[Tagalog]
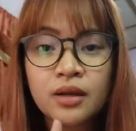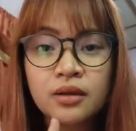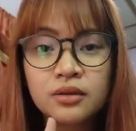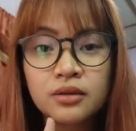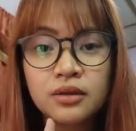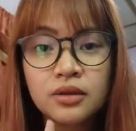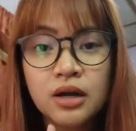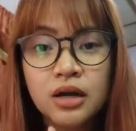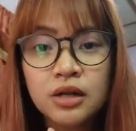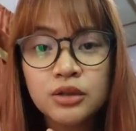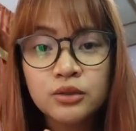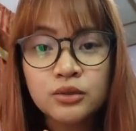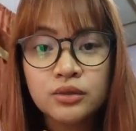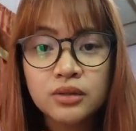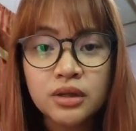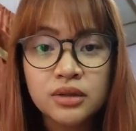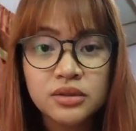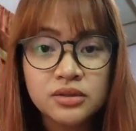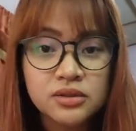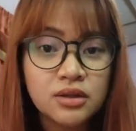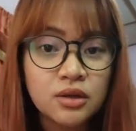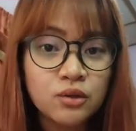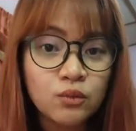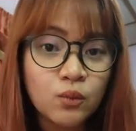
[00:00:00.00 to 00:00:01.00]
God
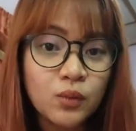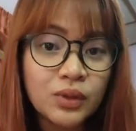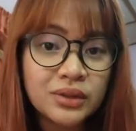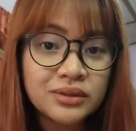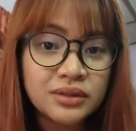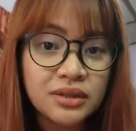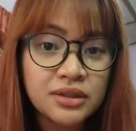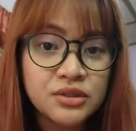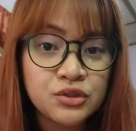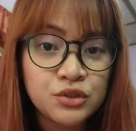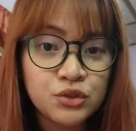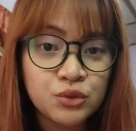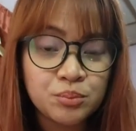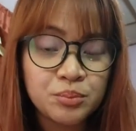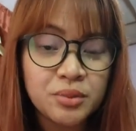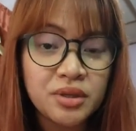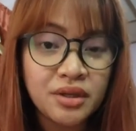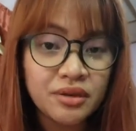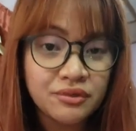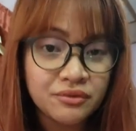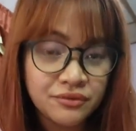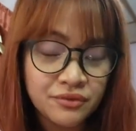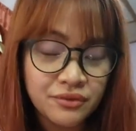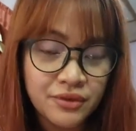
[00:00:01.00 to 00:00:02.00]
does not want us to be
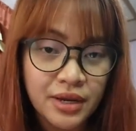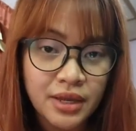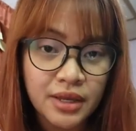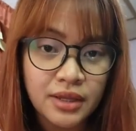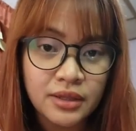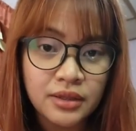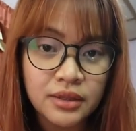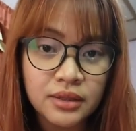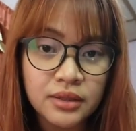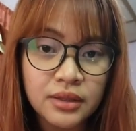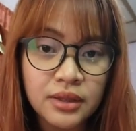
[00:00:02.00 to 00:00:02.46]
afraid.